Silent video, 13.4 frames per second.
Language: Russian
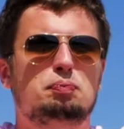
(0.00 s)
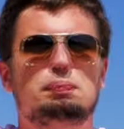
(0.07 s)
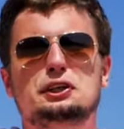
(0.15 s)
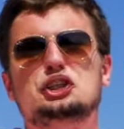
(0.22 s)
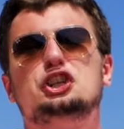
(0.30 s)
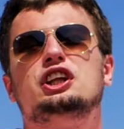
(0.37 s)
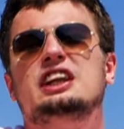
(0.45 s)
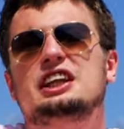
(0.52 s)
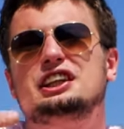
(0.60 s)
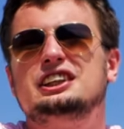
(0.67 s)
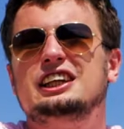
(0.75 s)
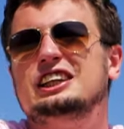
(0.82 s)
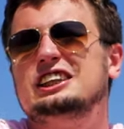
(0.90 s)

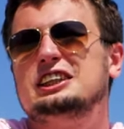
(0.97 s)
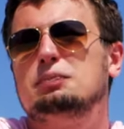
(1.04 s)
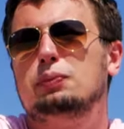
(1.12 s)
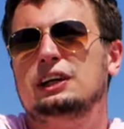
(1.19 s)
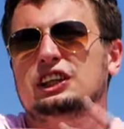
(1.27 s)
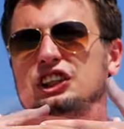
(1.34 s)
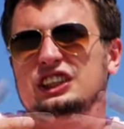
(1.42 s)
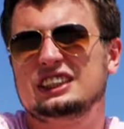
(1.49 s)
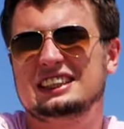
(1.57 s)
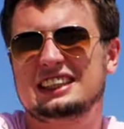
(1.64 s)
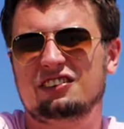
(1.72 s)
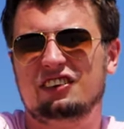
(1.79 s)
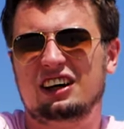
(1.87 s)
впечатлительность
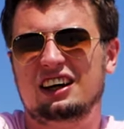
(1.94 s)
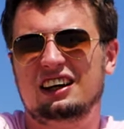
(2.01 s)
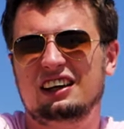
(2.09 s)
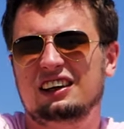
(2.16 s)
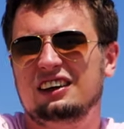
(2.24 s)
большинства.